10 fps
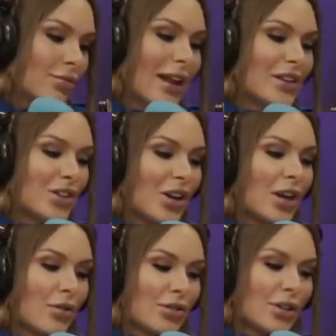se é van...
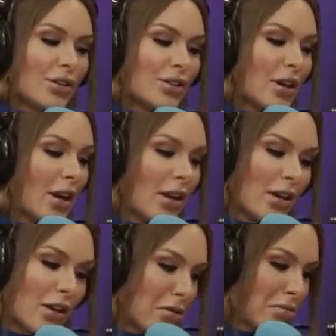latino, hoje em
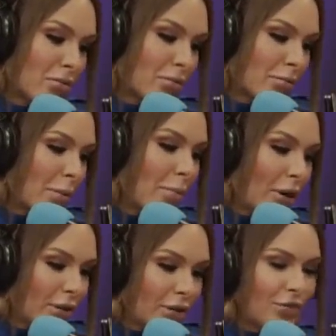dia, eu não me
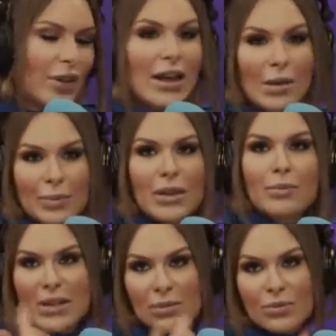importo de falar, porque
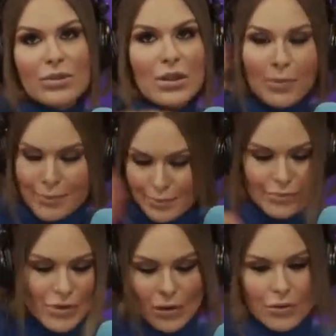mesmo já,
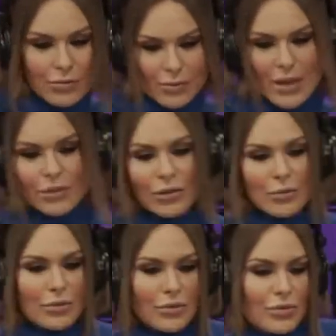já né, todo
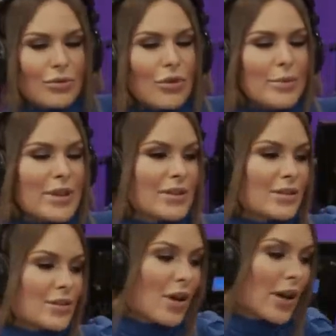mundo soube dessa
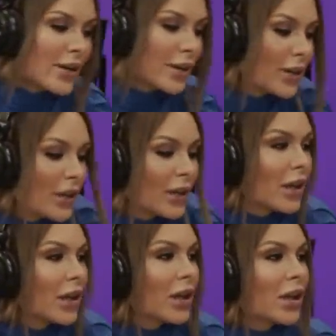história. Namorou o
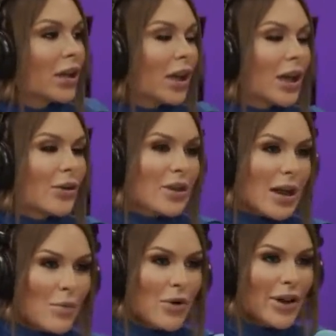latino? Eu
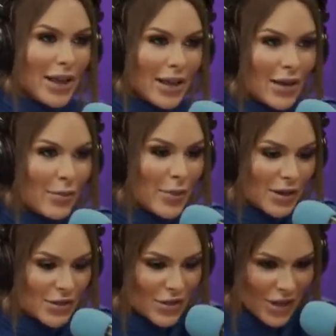namorei
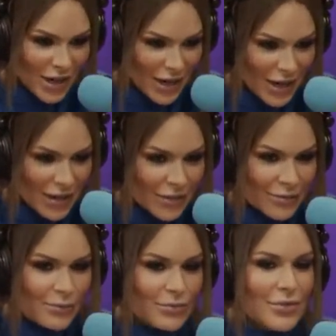realmente ele,
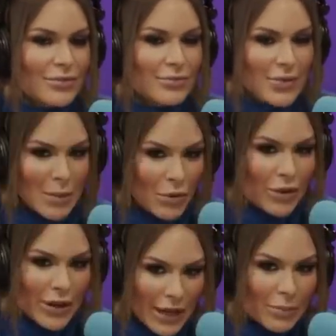namorei